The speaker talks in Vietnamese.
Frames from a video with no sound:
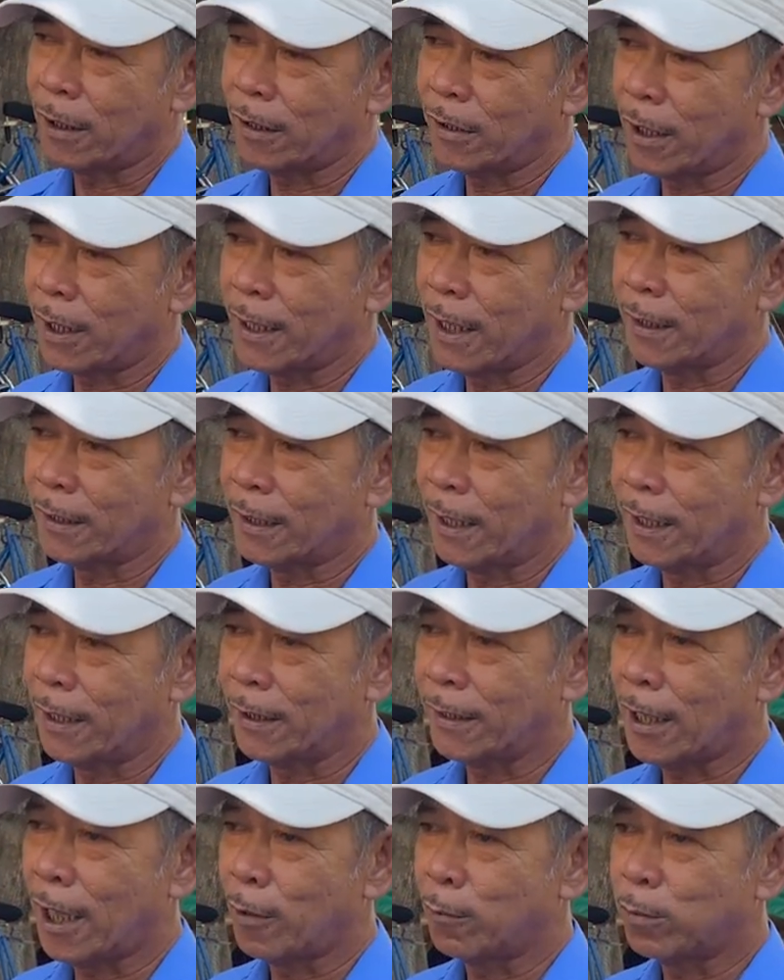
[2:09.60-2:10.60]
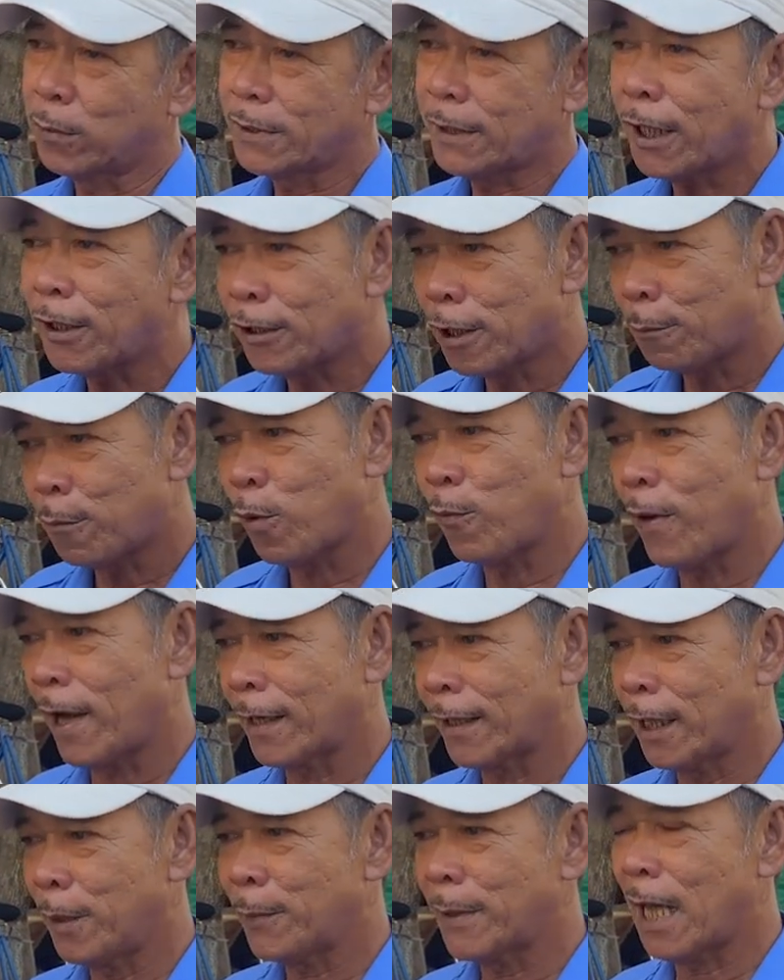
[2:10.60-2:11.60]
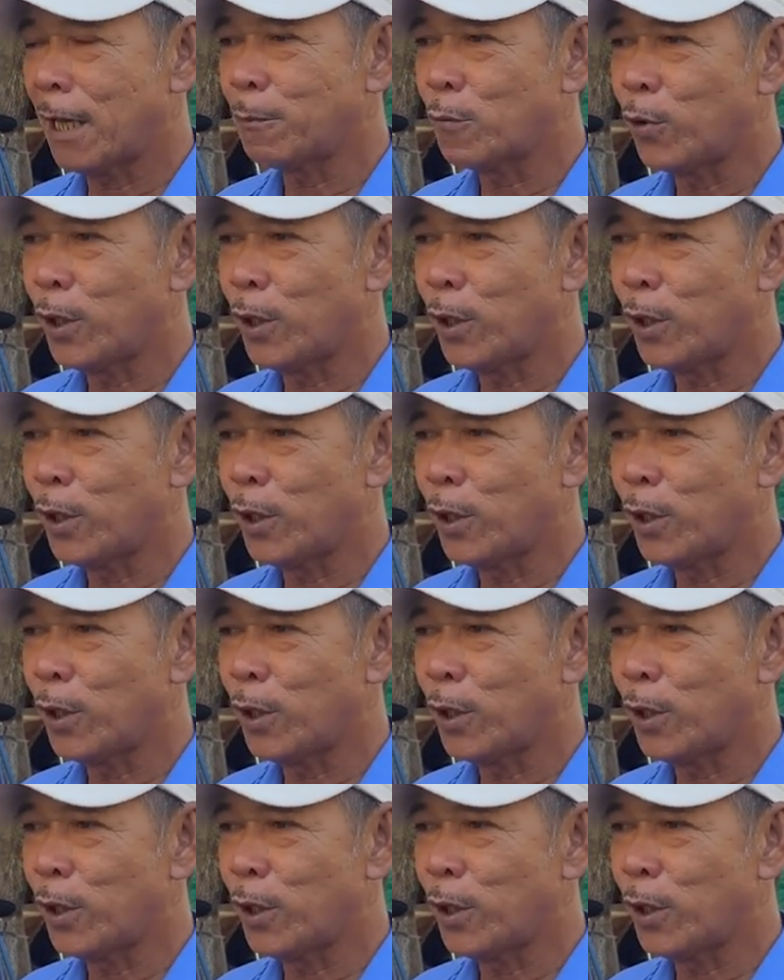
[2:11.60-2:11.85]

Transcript: nghèo của khu vực nông thôn đã tăng từ